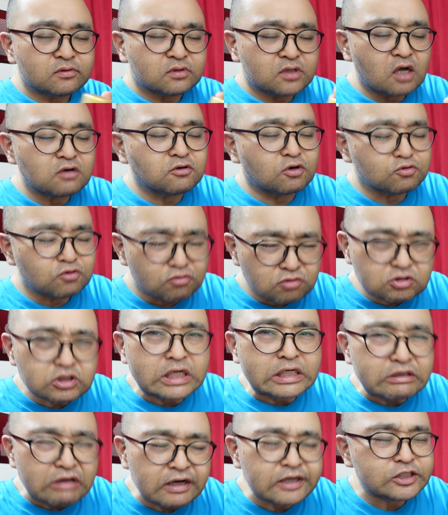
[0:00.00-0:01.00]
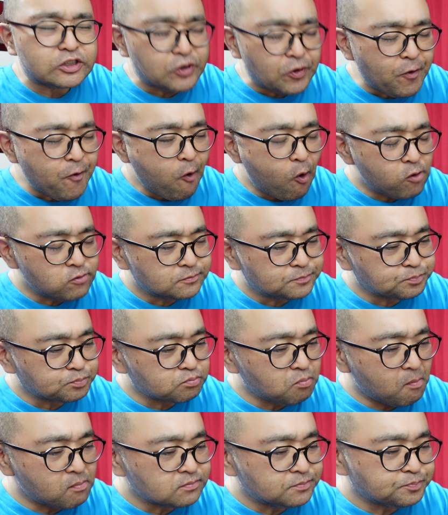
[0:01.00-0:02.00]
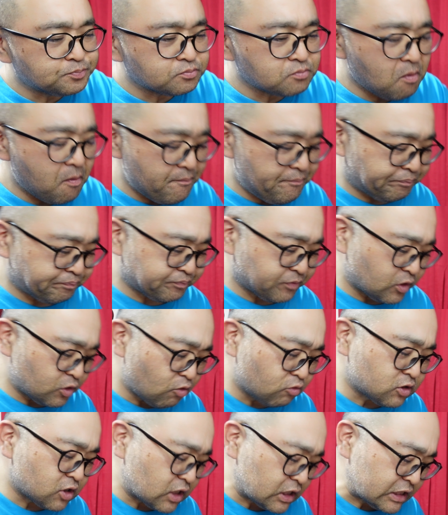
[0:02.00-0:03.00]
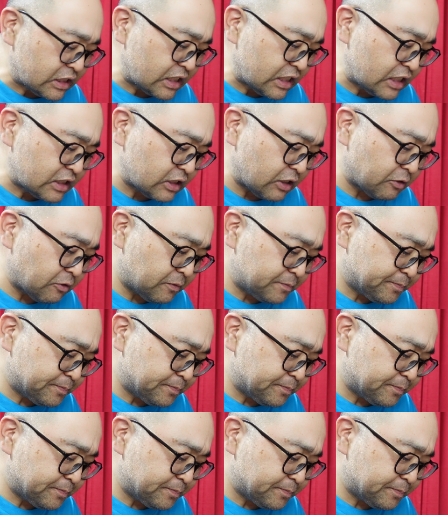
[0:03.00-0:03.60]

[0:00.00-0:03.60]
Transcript: 拓郎ととちゃんの話よ、どうしたか知らないですけ